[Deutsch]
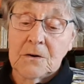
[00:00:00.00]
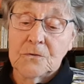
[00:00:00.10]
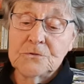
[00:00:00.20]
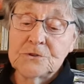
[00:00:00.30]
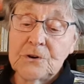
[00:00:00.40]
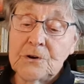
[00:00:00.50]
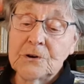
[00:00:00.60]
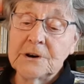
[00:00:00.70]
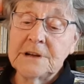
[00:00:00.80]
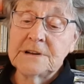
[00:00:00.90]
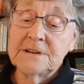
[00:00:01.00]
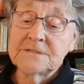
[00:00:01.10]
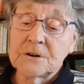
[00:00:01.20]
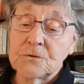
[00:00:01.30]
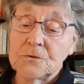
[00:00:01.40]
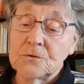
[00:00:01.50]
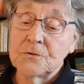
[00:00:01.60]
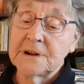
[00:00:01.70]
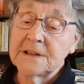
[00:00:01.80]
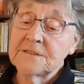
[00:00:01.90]
und gehöre in dieser
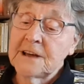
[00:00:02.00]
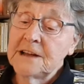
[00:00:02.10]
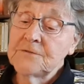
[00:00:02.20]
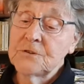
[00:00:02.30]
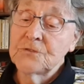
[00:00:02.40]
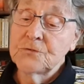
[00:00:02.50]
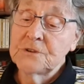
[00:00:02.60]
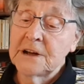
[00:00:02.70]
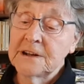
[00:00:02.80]
Corona-Zeit wohl zu der